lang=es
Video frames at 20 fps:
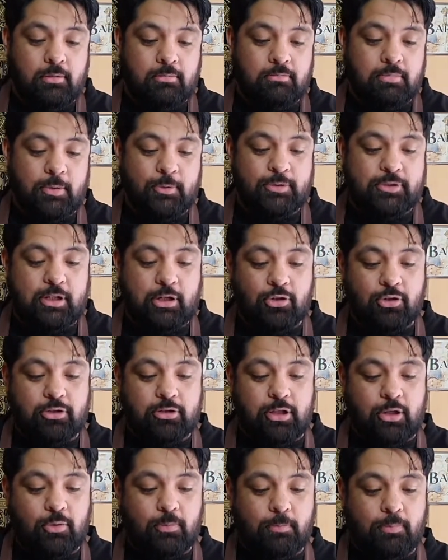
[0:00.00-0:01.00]
Vamos a
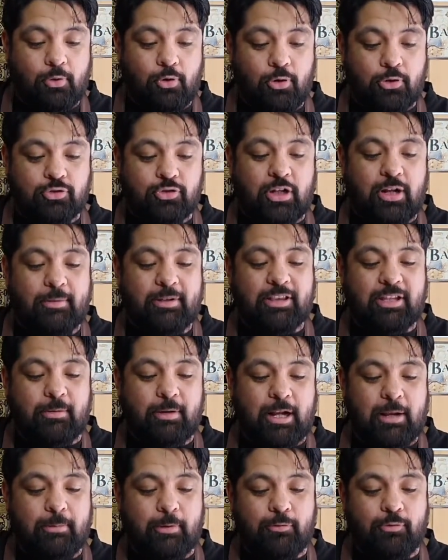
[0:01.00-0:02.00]
cortar un poco solamente
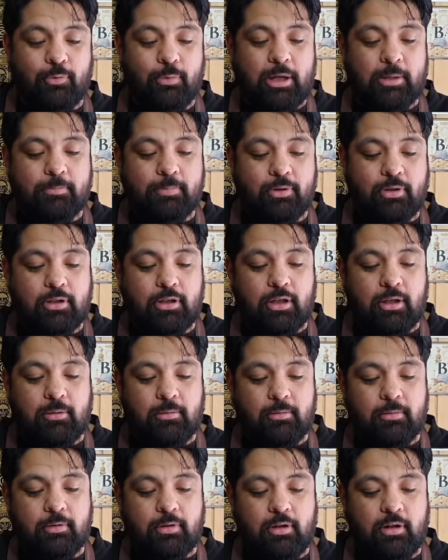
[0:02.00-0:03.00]
para perfumar porque
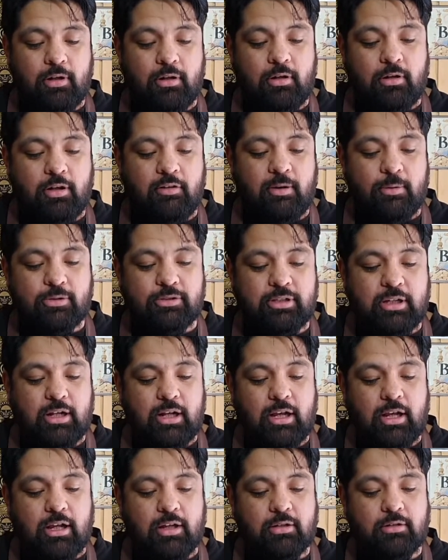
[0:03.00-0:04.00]
le vamos a
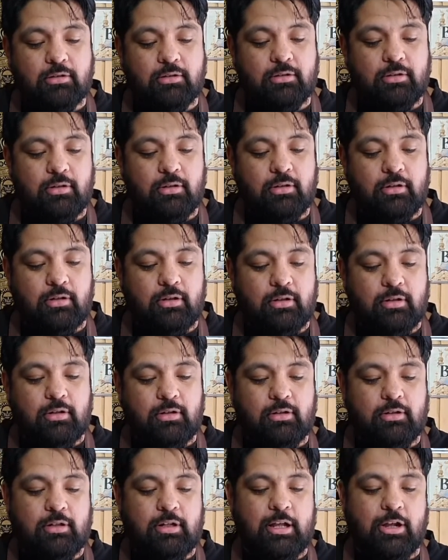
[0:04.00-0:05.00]
agregar
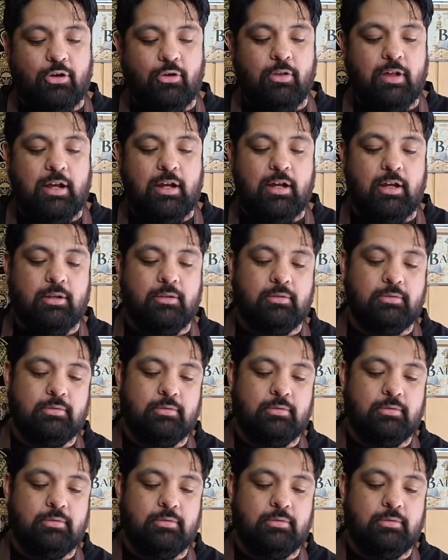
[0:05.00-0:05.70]
la rodaja.